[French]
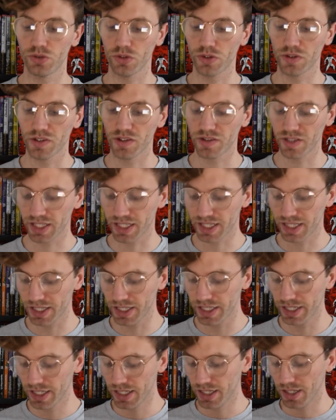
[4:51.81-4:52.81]

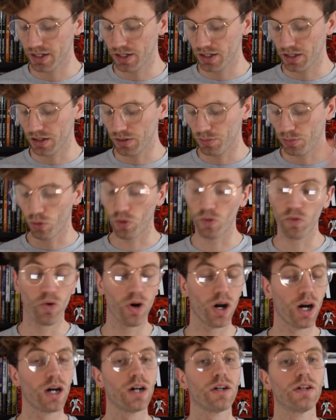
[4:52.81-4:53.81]
Sasaki pour
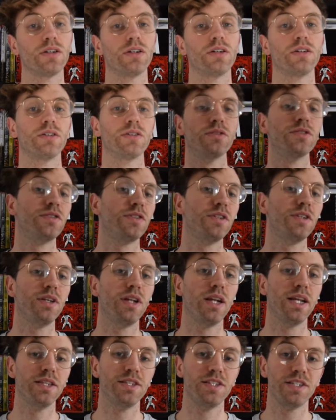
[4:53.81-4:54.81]
voir si
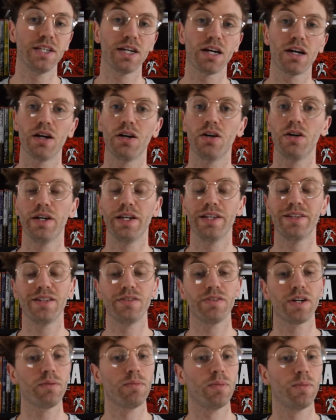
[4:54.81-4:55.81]
les dires étaient
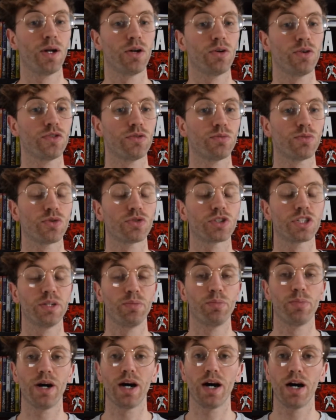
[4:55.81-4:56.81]
vrais, mais malheureusement, j'ai
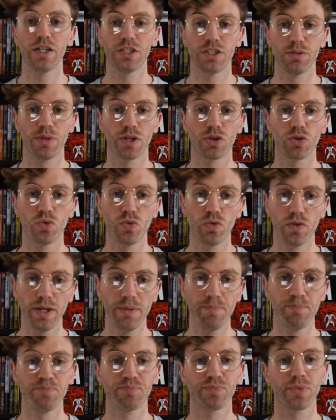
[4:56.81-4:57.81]
pas, pas
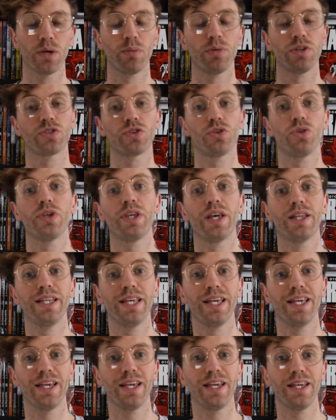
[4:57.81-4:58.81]
trouvé parce qu'il
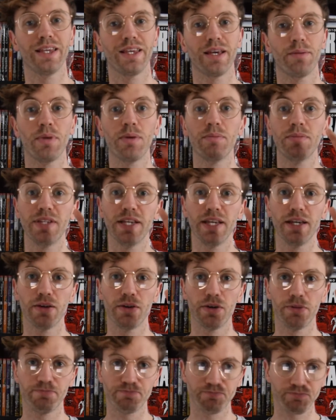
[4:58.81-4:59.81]
y, a même euh,